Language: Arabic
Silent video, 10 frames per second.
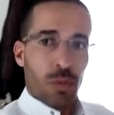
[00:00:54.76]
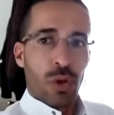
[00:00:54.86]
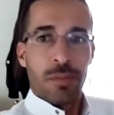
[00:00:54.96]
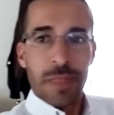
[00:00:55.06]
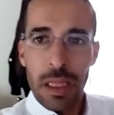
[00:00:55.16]

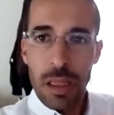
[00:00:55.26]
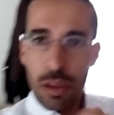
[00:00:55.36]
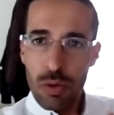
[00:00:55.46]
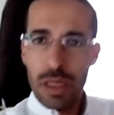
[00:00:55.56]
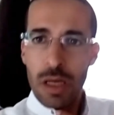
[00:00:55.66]
الملهم هذه
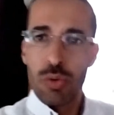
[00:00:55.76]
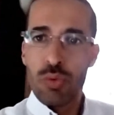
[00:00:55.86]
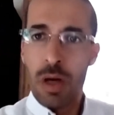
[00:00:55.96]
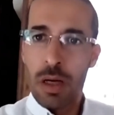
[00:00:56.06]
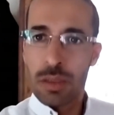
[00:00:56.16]
الرواية
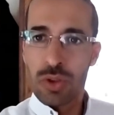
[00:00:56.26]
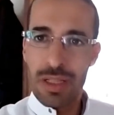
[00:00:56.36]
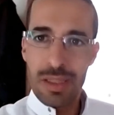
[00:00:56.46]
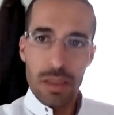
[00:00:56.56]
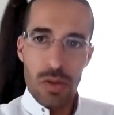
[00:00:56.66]
هو
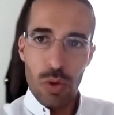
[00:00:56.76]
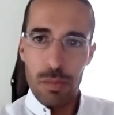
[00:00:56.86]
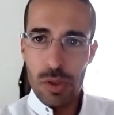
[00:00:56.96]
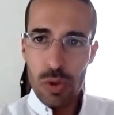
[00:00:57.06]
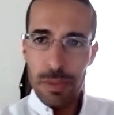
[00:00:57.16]
شخصية
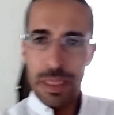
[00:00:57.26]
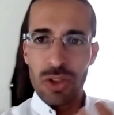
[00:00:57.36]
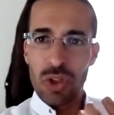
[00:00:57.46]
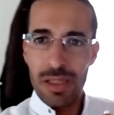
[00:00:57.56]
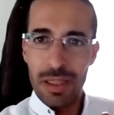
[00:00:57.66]
زوربا زوربا
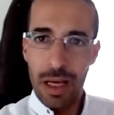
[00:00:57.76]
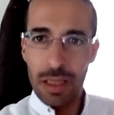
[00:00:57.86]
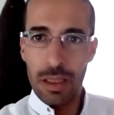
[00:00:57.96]
هي شخصية